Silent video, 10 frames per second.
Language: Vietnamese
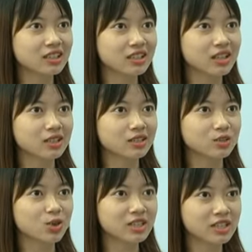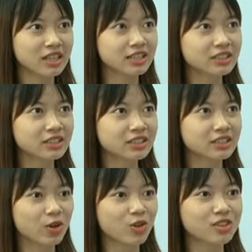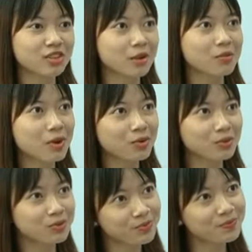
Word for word: năng thuyết trình, nói trước đám đông,